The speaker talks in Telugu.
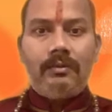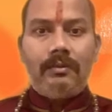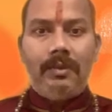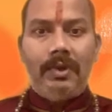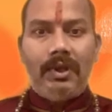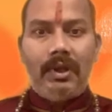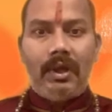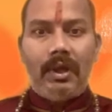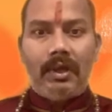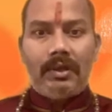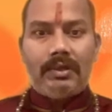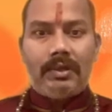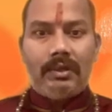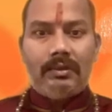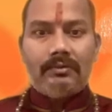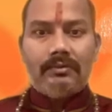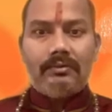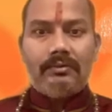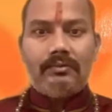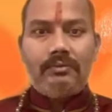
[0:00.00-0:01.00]
మీనరాశి
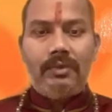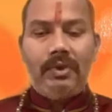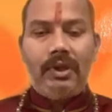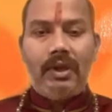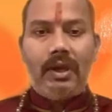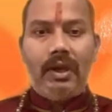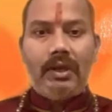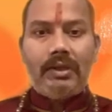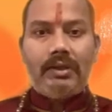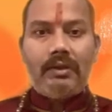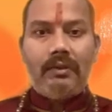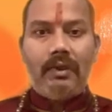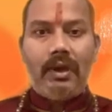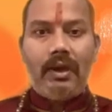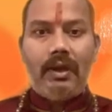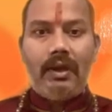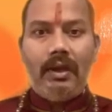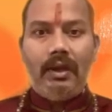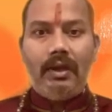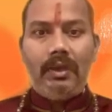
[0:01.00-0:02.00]
మీనరాశి
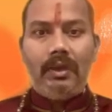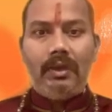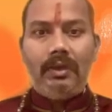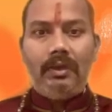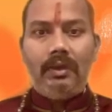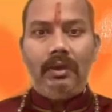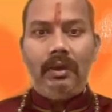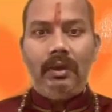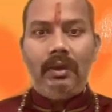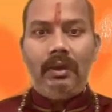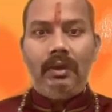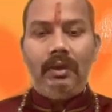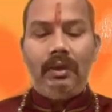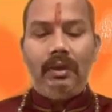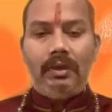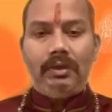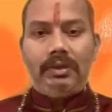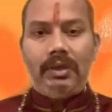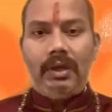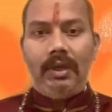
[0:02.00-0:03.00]
వారికి
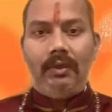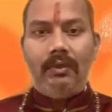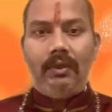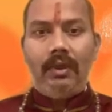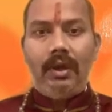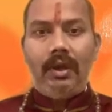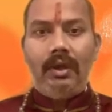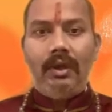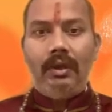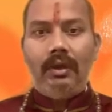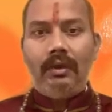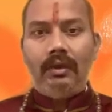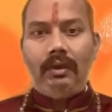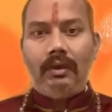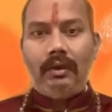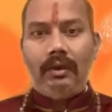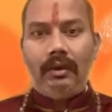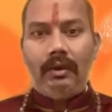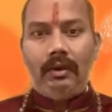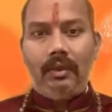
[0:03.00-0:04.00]
శని కూడా
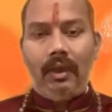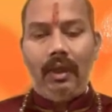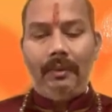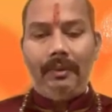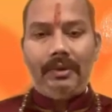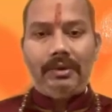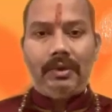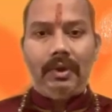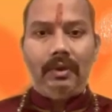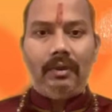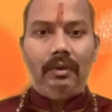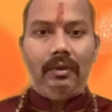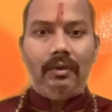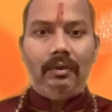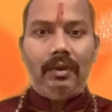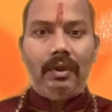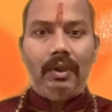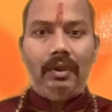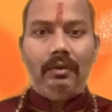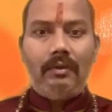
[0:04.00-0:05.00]
లాభస్థానంలో
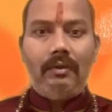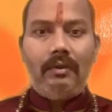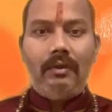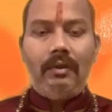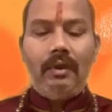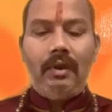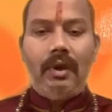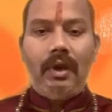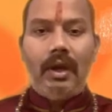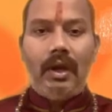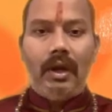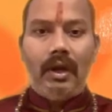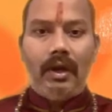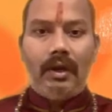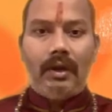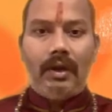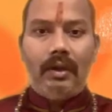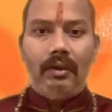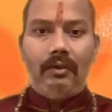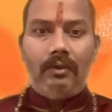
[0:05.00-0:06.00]
ఉన్నాడు
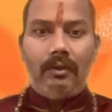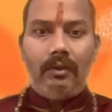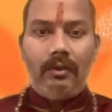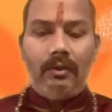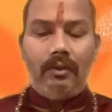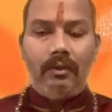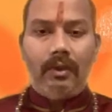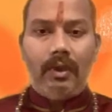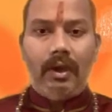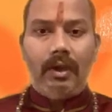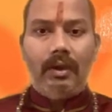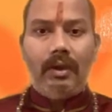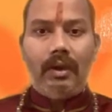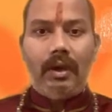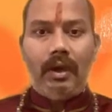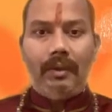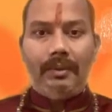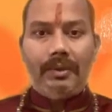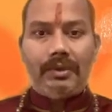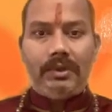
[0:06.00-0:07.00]
అలాగే గురుడు కూడా
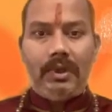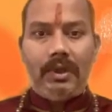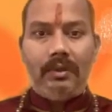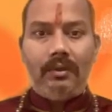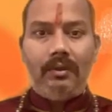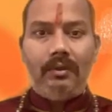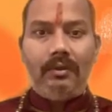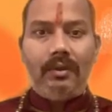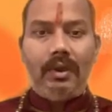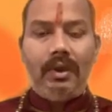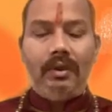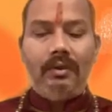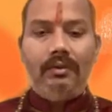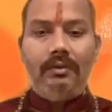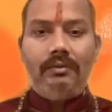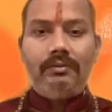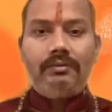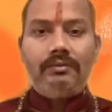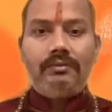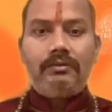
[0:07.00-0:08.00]
లాభస్థానంలో ఉన్నాడు
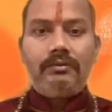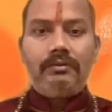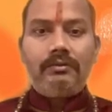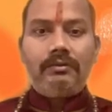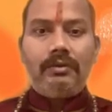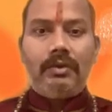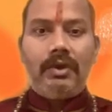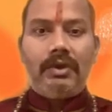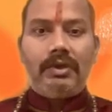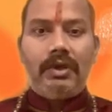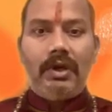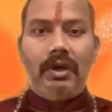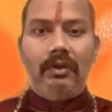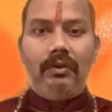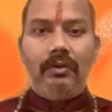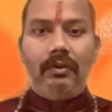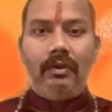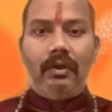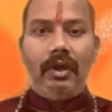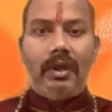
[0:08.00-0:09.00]
శని
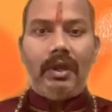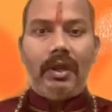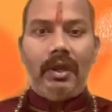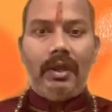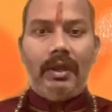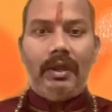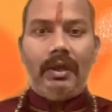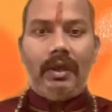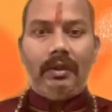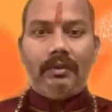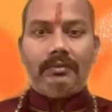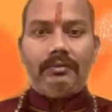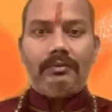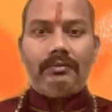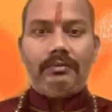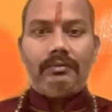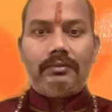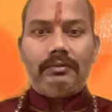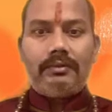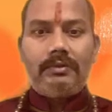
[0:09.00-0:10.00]
గురుల కలయిక
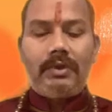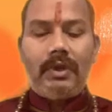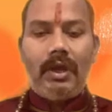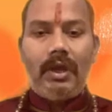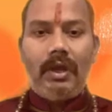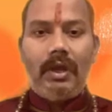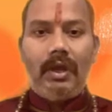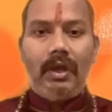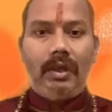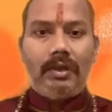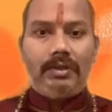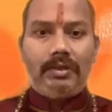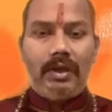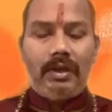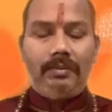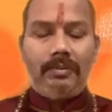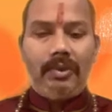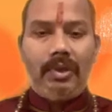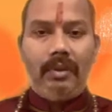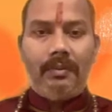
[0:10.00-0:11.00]
చాలా
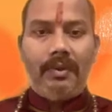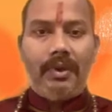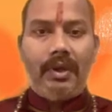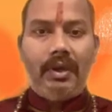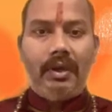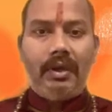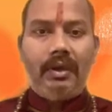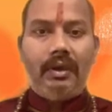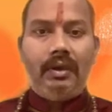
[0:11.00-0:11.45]
అత్యద్భుతమైన